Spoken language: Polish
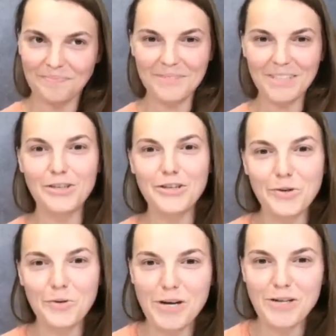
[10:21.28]
To jest to
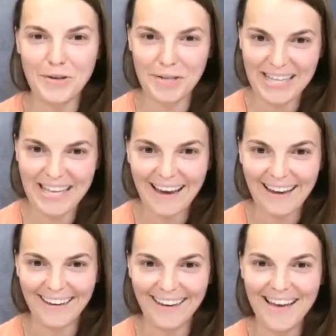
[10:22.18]
kółeczko
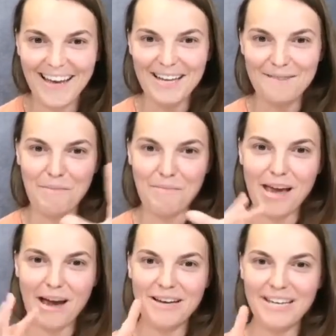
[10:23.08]
yin-yang. Mamy
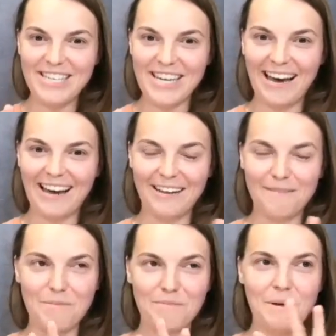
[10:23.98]
białe i czarne,
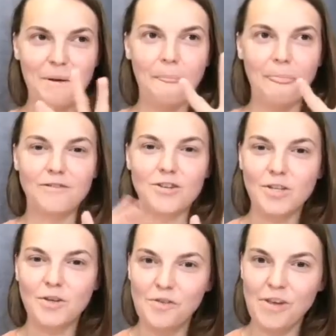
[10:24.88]
mamy
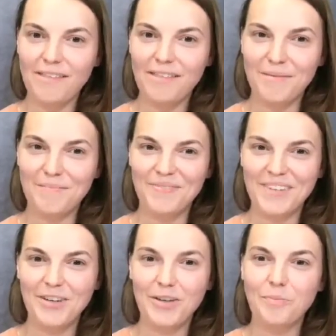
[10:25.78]
wszystko w jednym,
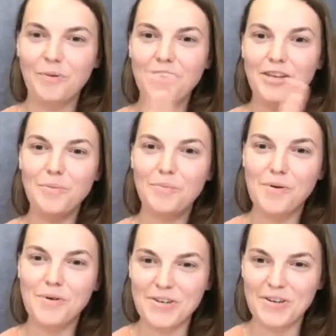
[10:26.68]
odpowiednio
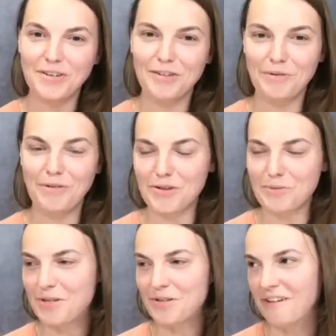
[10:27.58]
połączone, odpowiednio
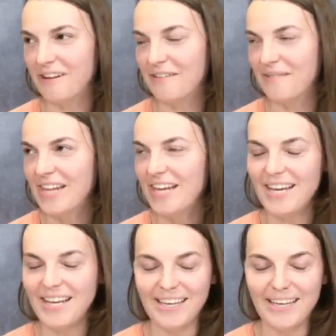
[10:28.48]
zmiksowane.
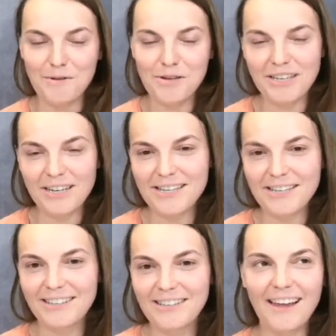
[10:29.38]
Ja może teraz
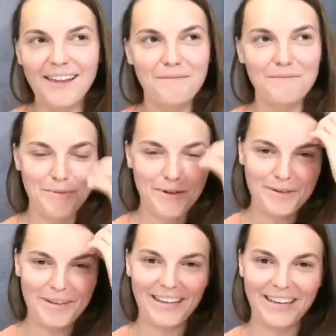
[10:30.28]
gadam po prostu
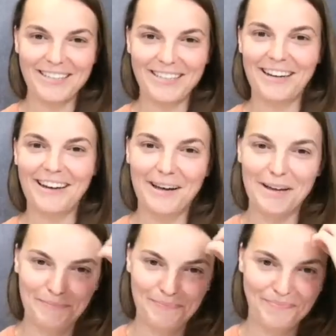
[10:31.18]
jak jakaś taka.
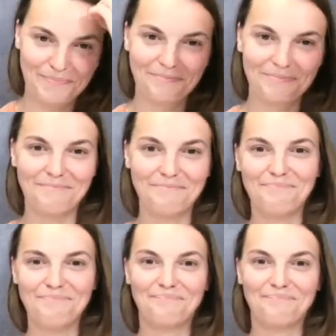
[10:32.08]
Mm,